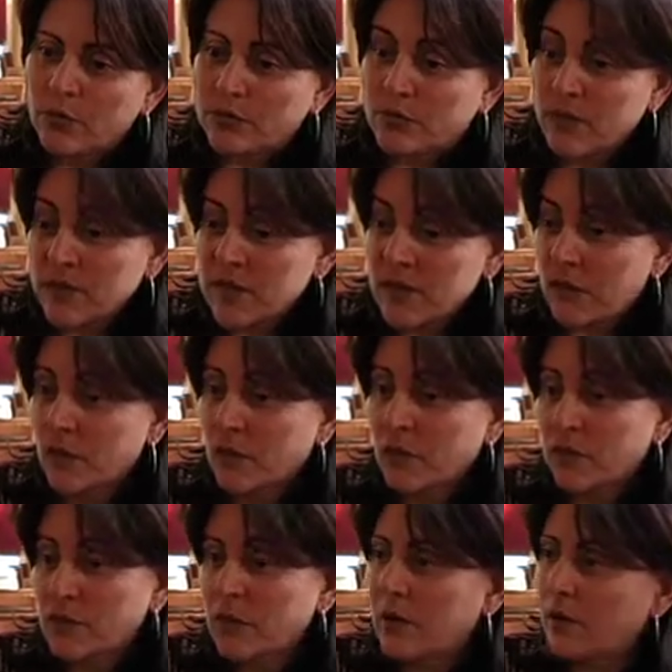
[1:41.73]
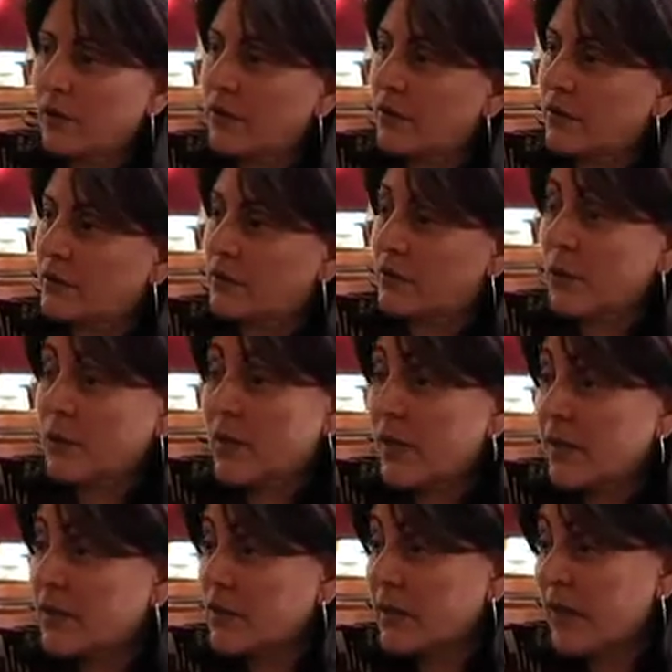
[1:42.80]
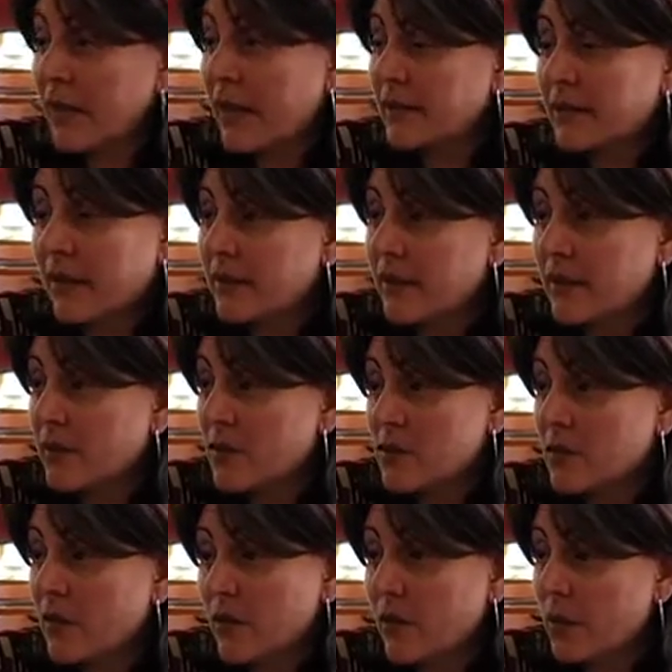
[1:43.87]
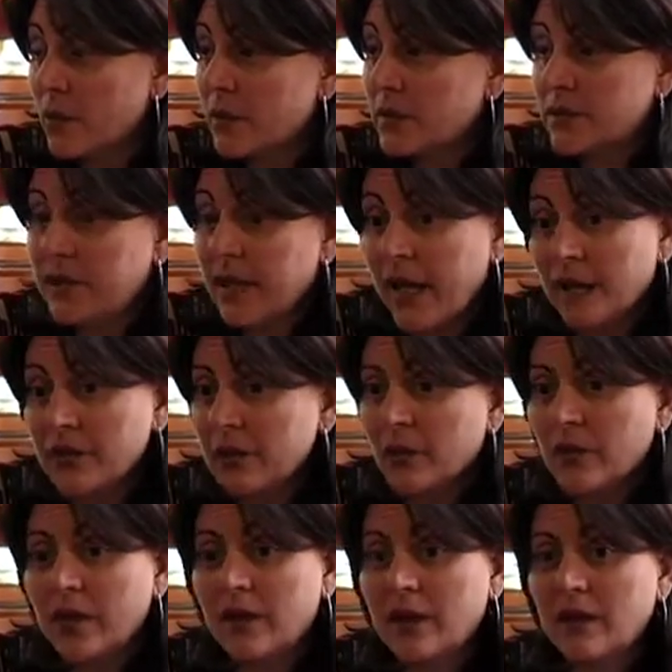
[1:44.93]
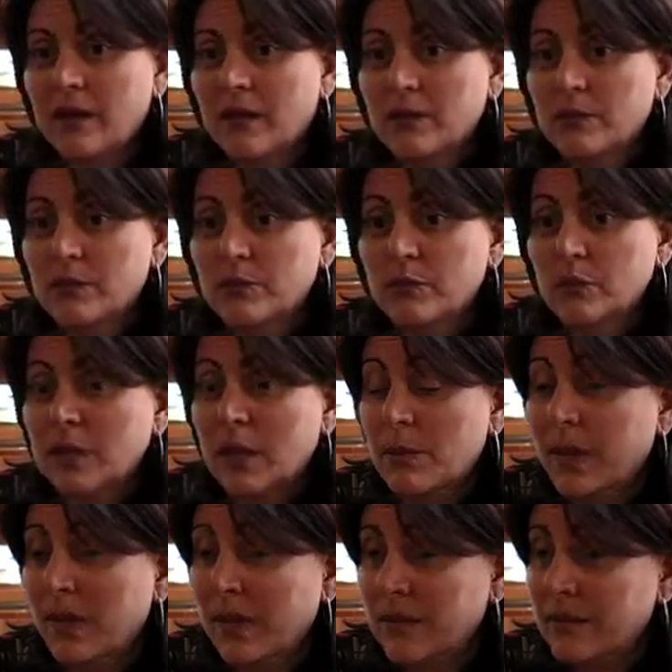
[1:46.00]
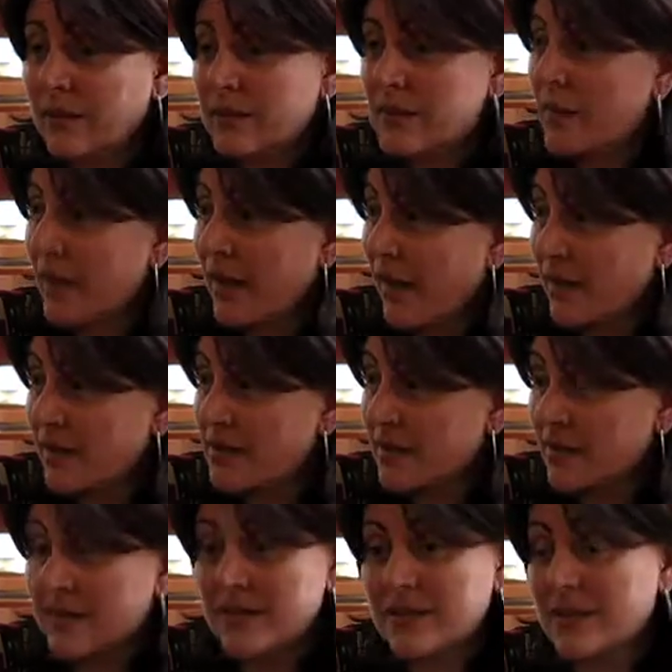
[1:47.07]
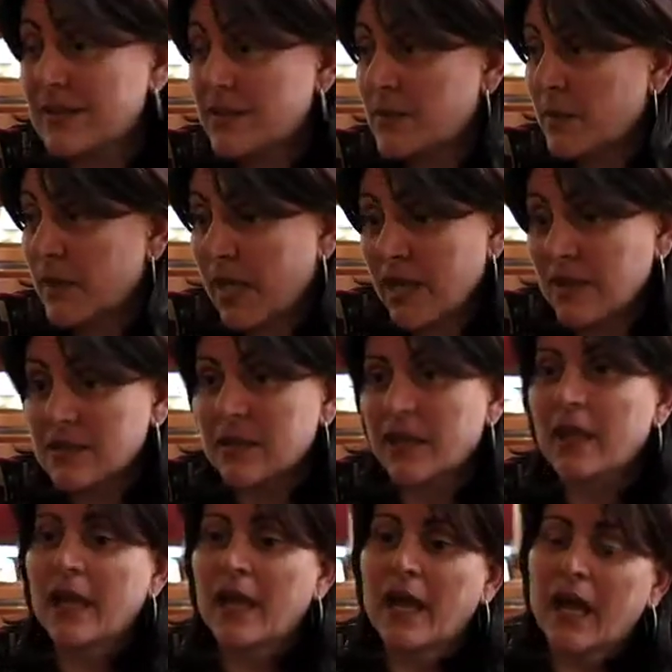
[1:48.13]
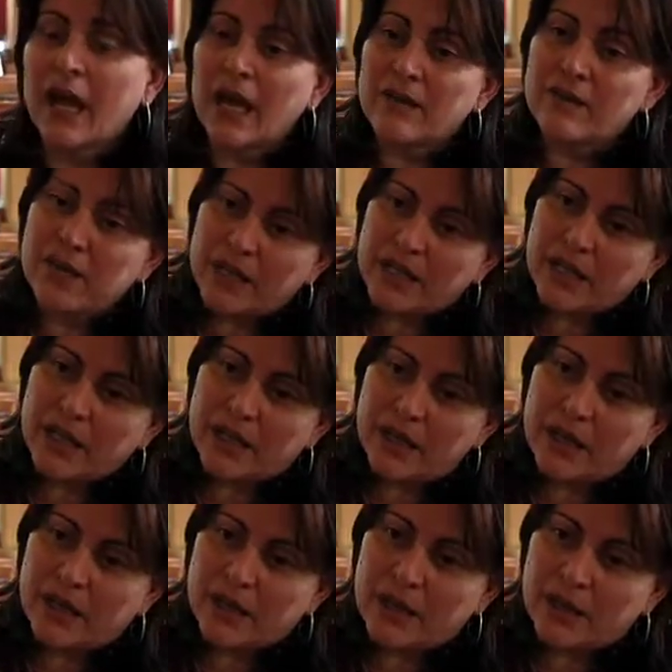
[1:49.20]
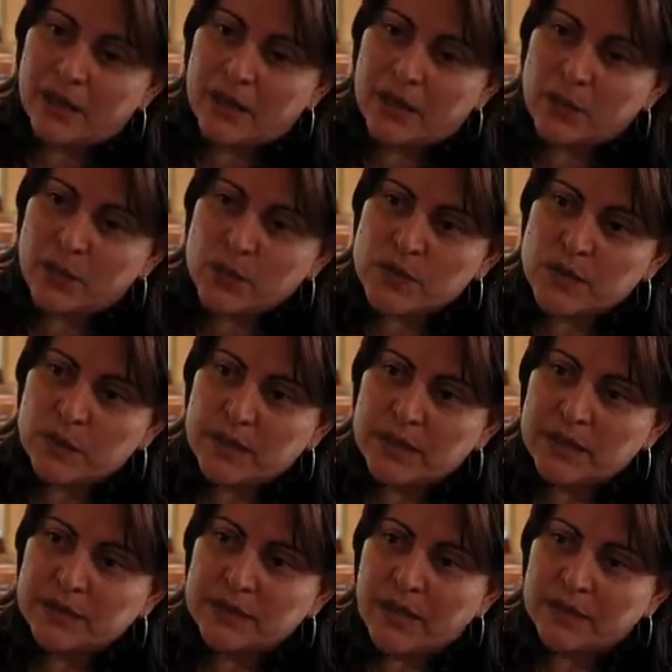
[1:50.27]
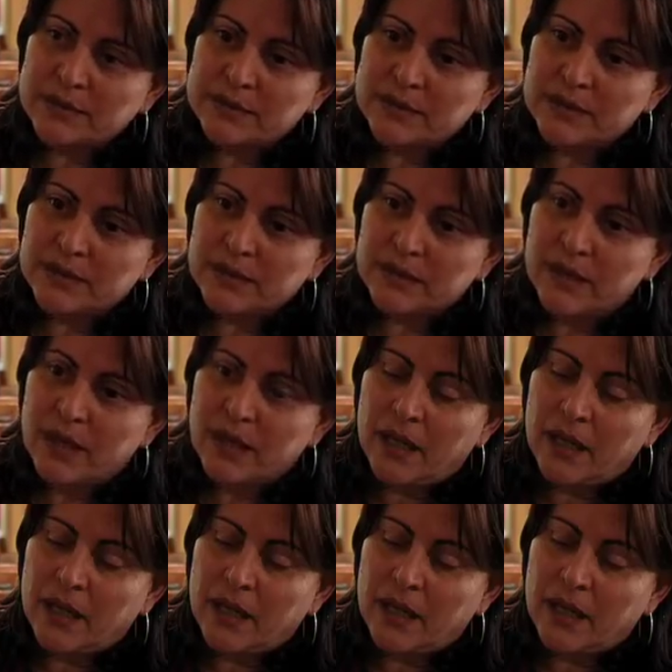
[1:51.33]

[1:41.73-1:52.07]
mm, fisico con, eh, con, eh, con, le realtà del nostro lavoro quotidiano e poter parlare di esperienze, le stesse esperienze, avere la, la possibilità di